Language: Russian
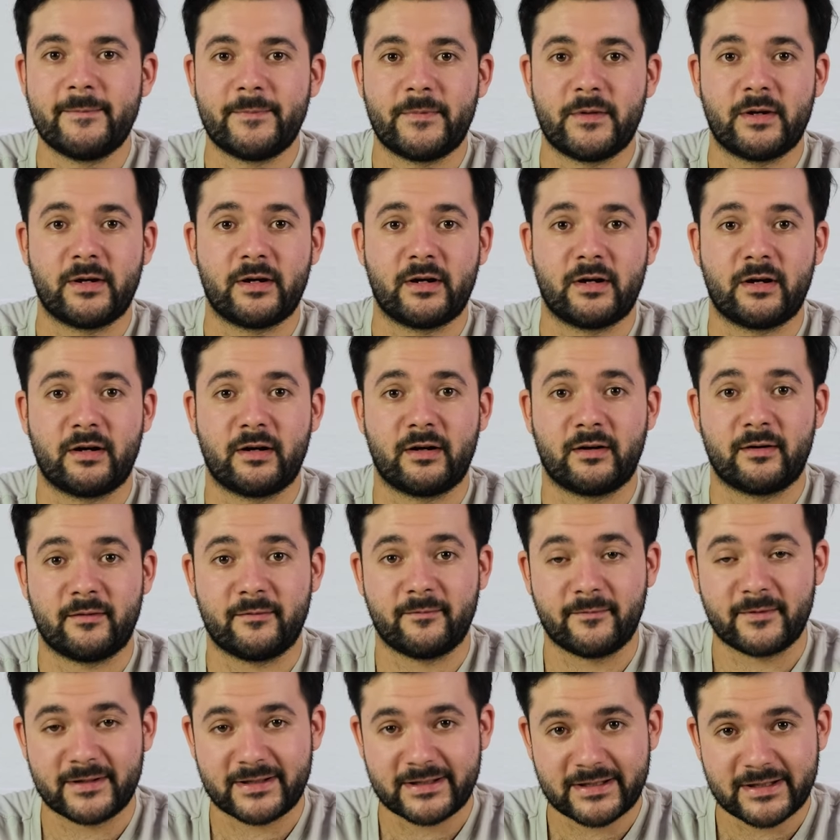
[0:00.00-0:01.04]
а,
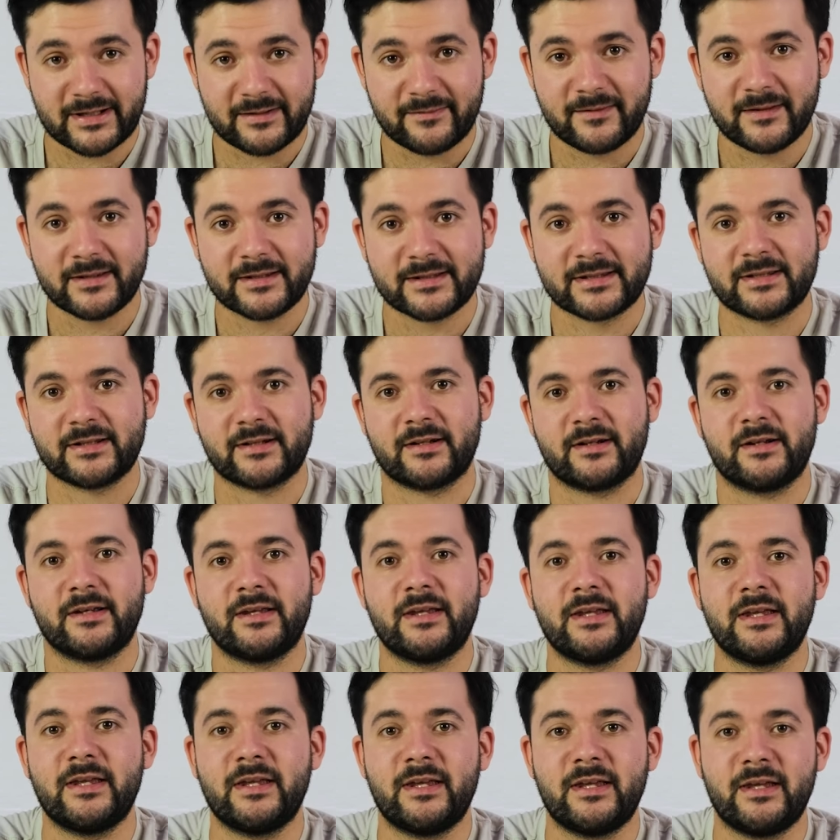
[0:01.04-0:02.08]
восстановиться
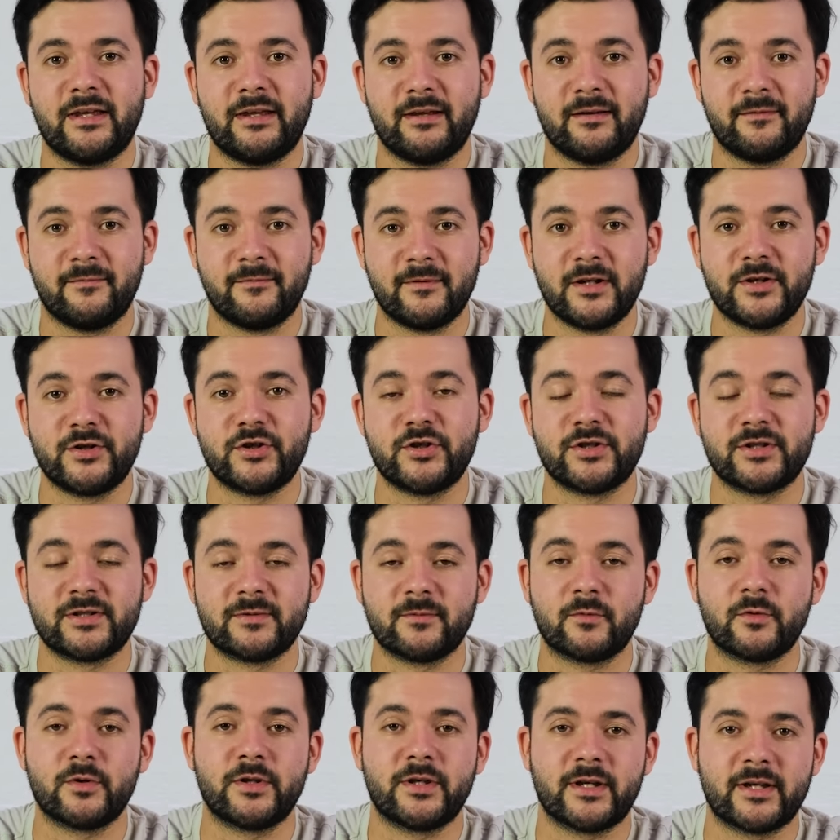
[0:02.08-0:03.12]
и вылечить
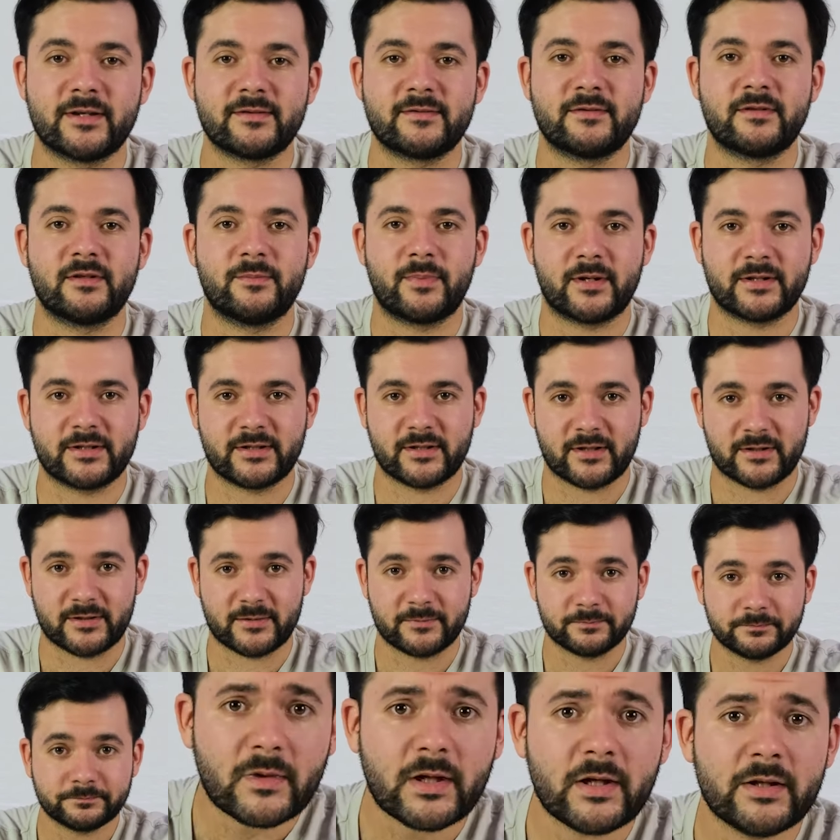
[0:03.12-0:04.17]
свой язвенный процесс.
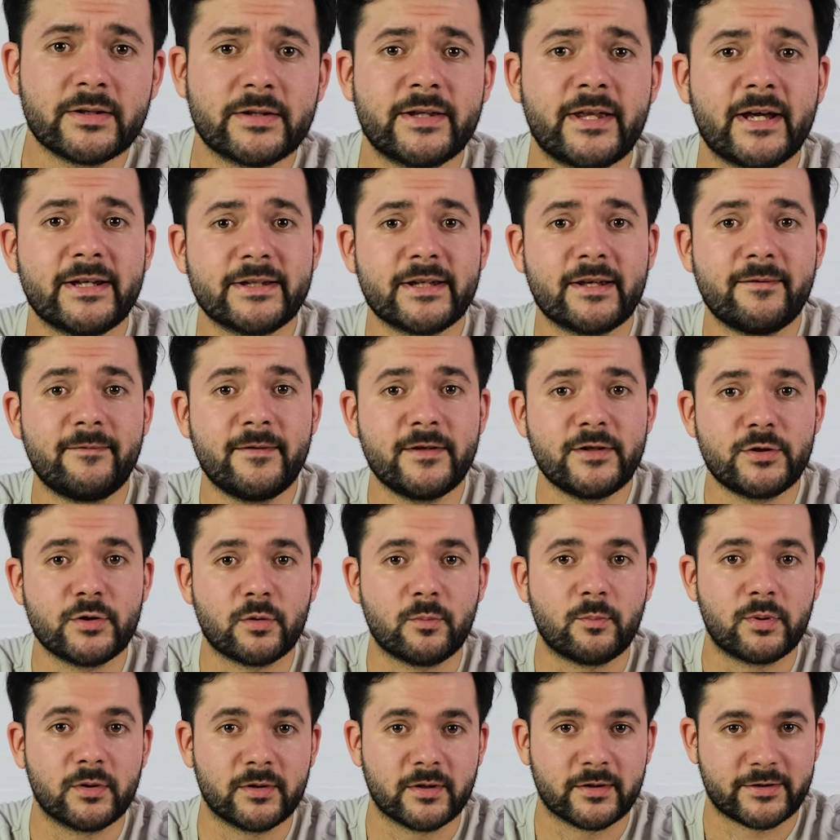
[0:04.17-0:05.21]
Данное видео
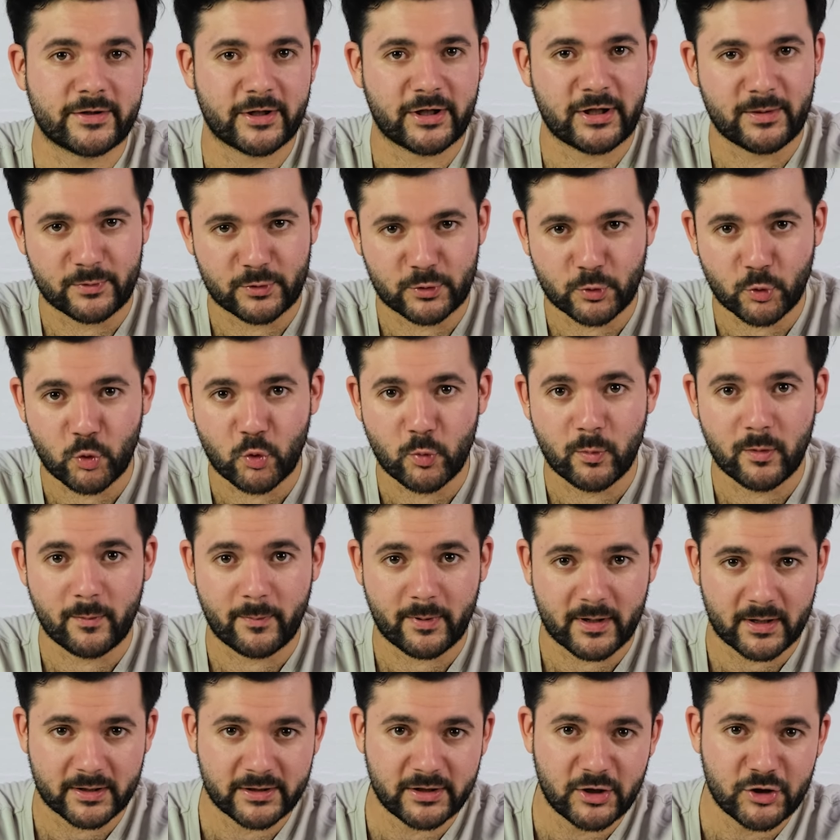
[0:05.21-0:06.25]
было таким сугубо
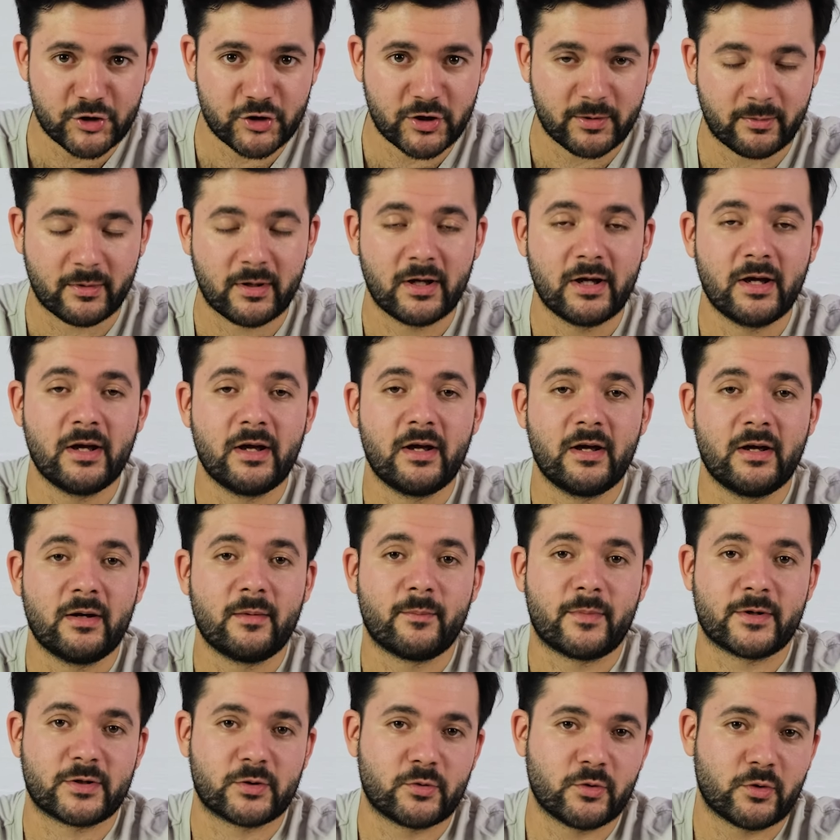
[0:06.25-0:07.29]
практичным,
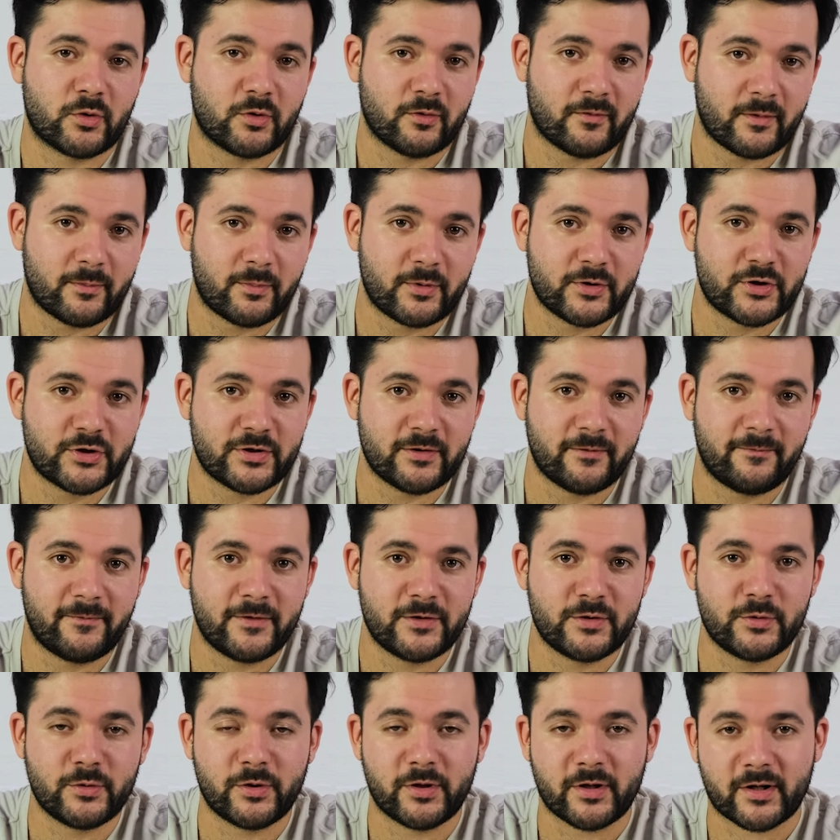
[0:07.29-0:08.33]
поскольку в обычном
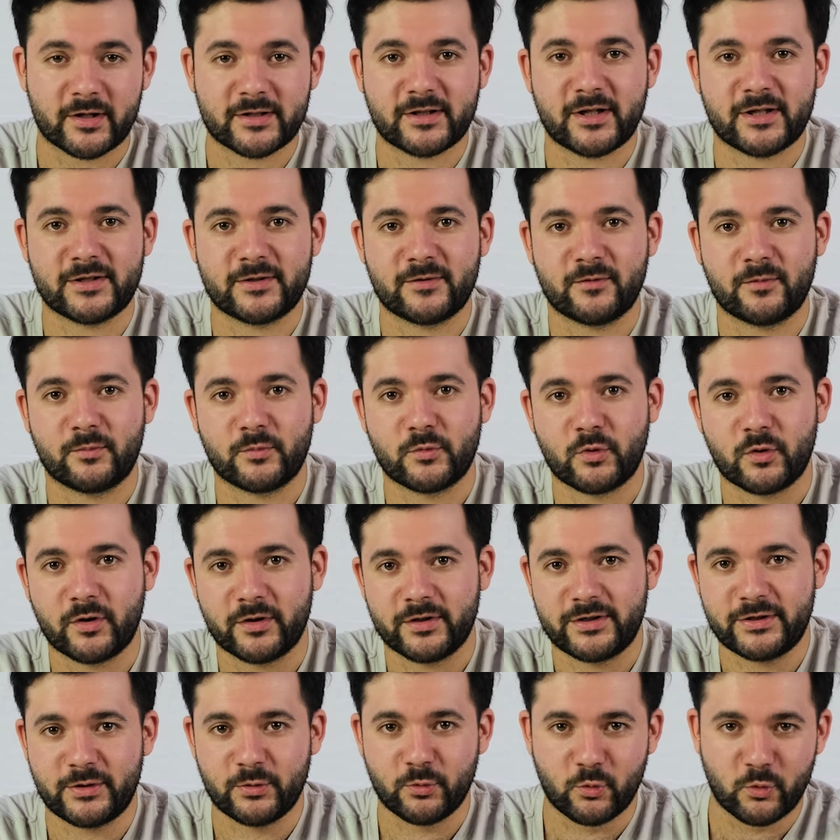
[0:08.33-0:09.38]
видео я рассказываю много
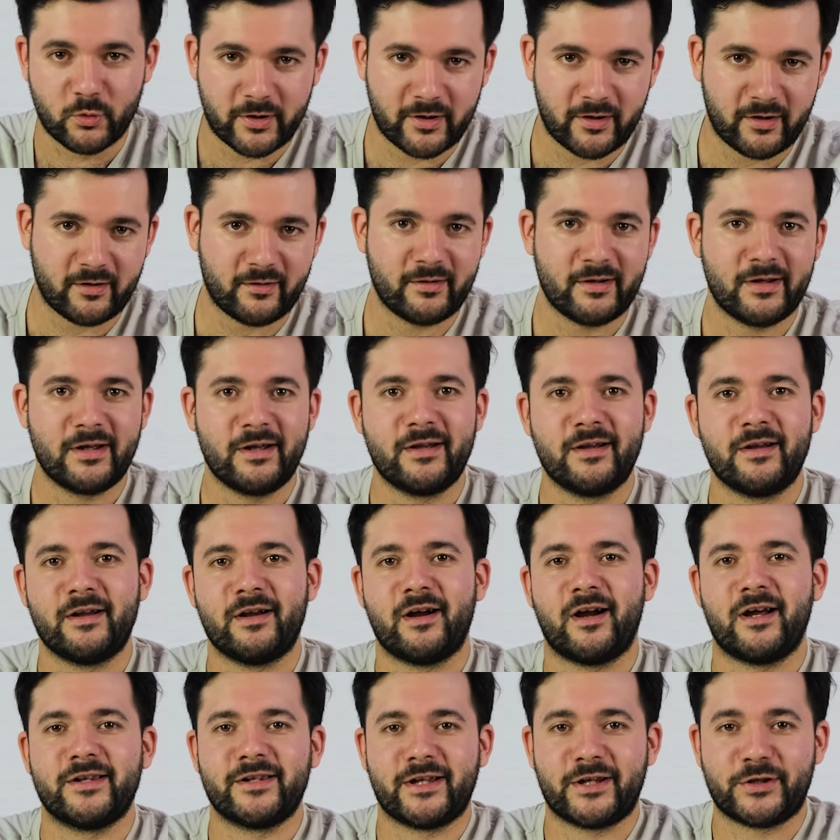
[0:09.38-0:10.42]
теории,
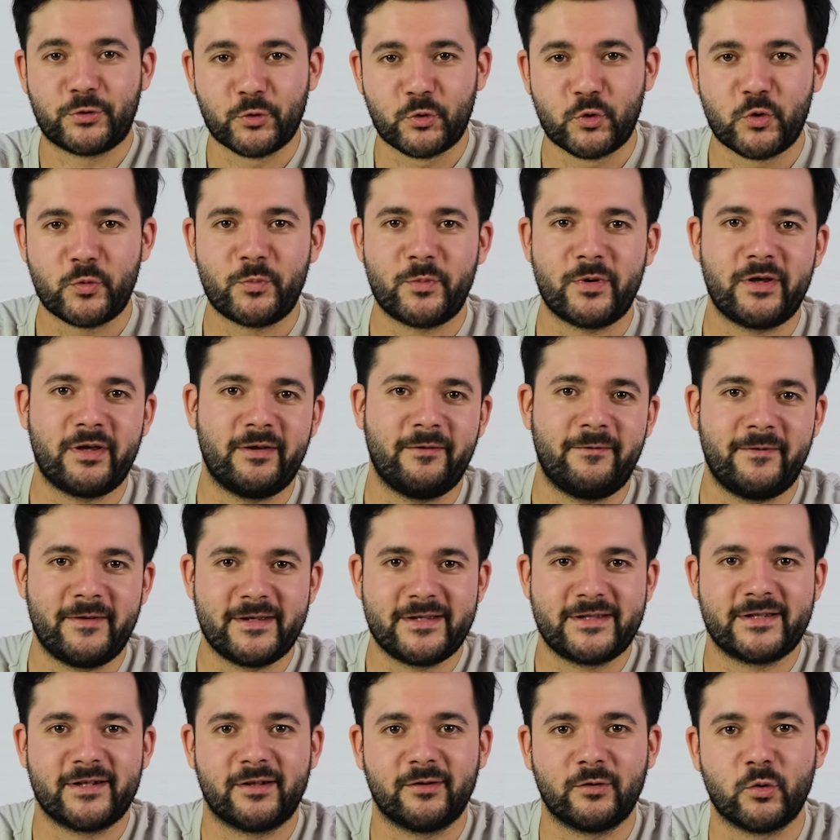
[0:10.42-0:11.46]
анатомии,
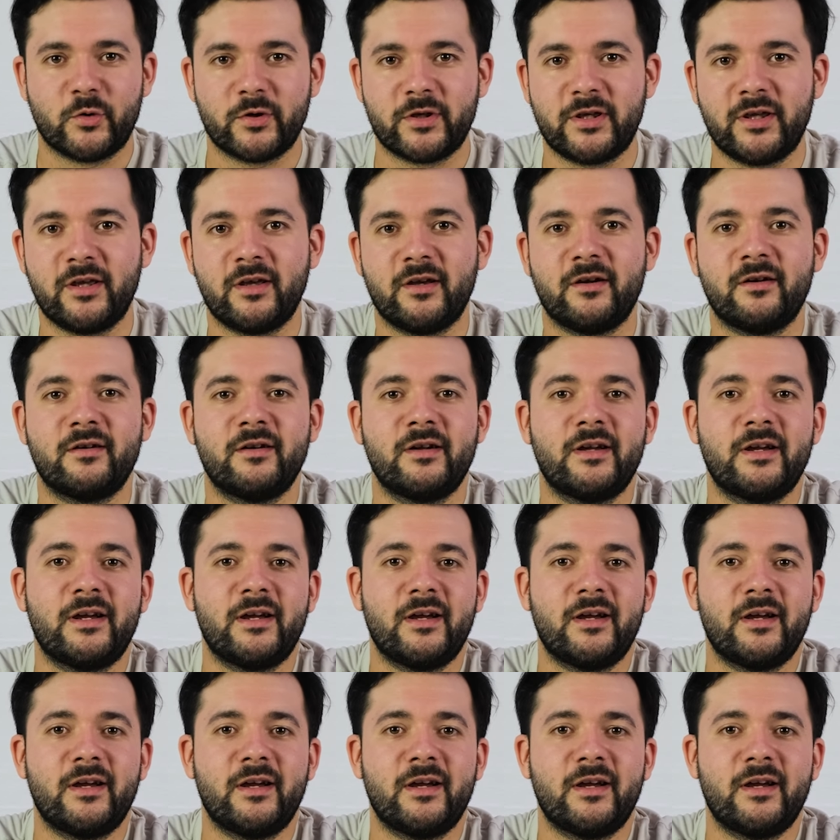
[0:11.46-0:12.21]
физиологии,